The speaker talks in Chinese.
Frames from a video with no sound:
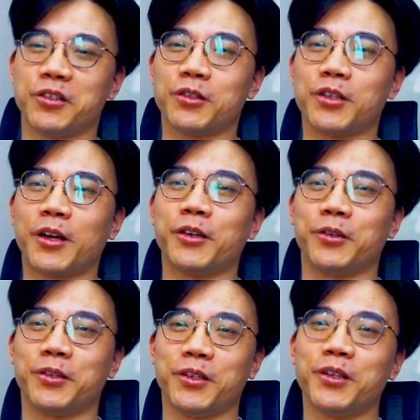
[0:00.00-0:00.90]
史上
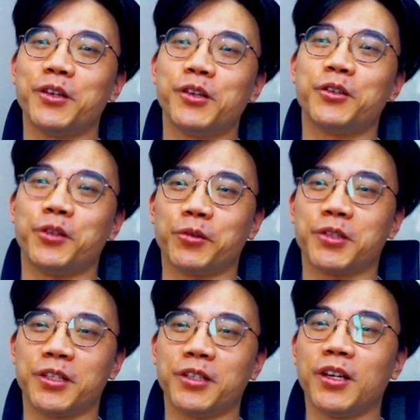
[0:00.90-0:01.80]
有些手
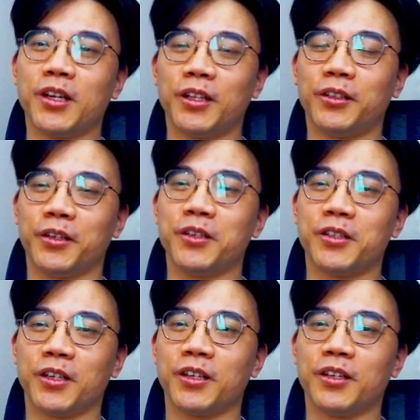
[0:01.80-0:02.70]
机的一
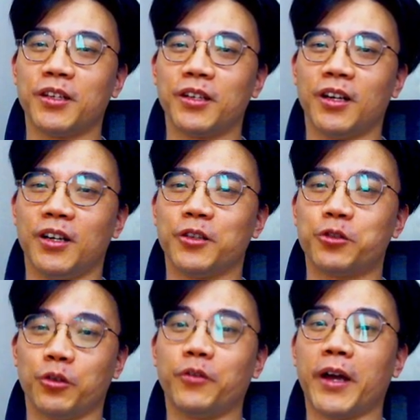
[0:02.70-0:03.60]
些呃
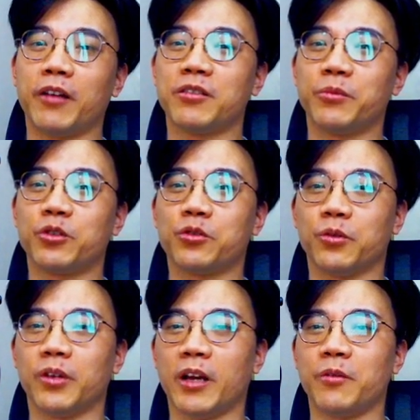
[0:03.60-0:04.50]
说法要怎么
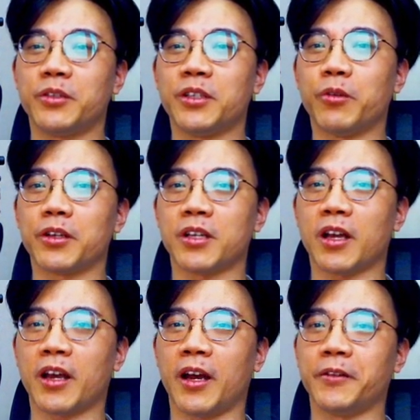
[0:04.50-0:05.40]
说？来，我们先往下
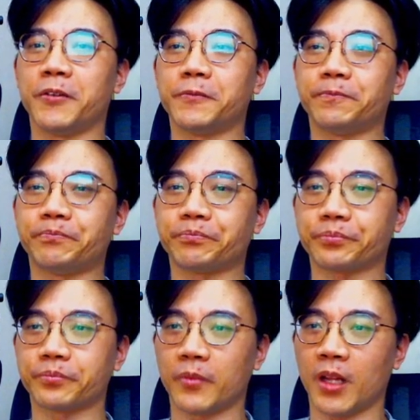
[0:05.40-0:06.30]
看哦。
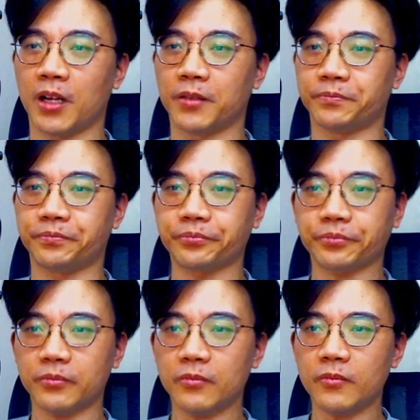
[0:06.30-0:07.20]
那
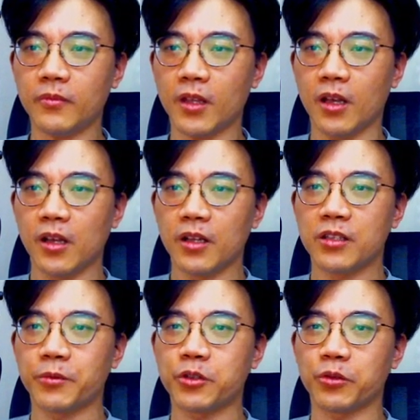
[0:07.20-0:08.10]

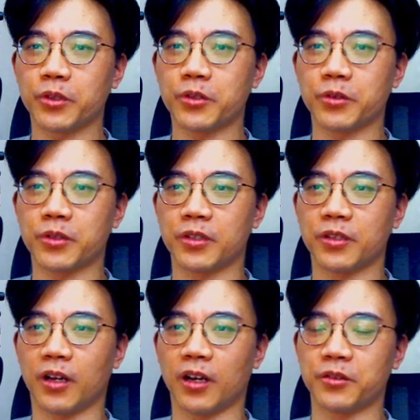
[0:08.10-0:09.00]
这边说的就是
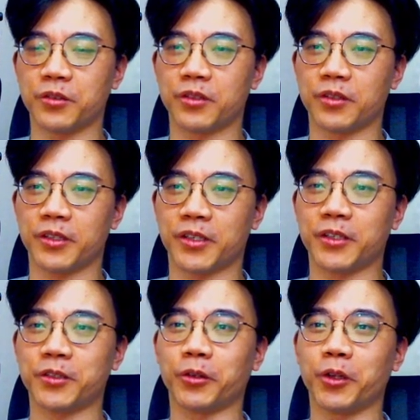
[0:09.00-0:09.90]
啊，就以前的
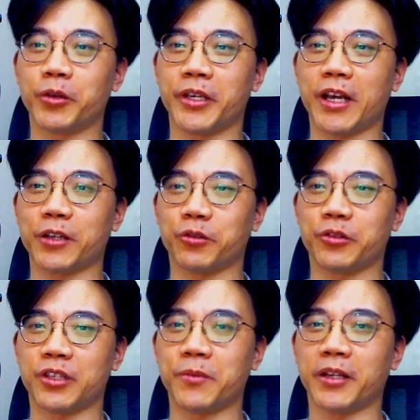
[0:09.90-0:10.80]
这种 Nokia 手
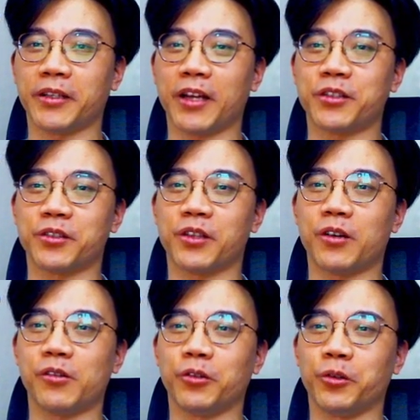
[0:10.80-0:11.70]
机吧，大概知道
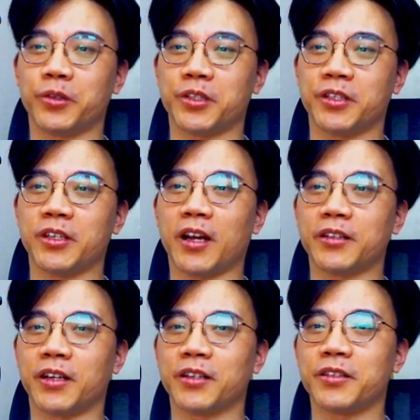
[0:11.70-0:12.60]
哈，诺基亚
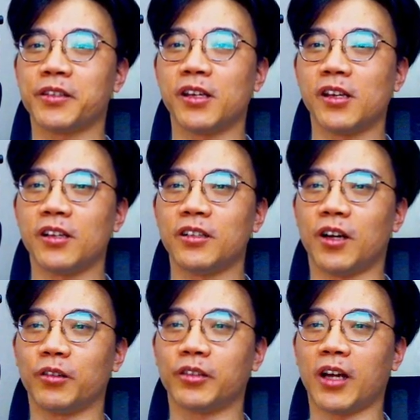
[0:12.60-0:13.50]
这样子。
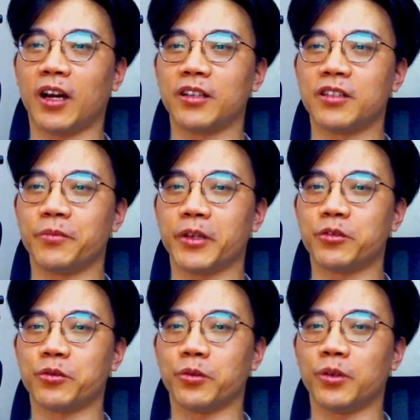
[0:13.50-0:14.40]
然后他这边
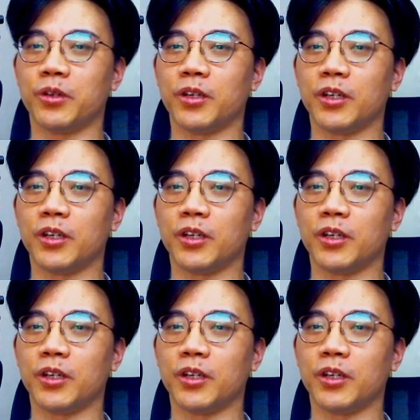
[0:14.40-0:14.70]
说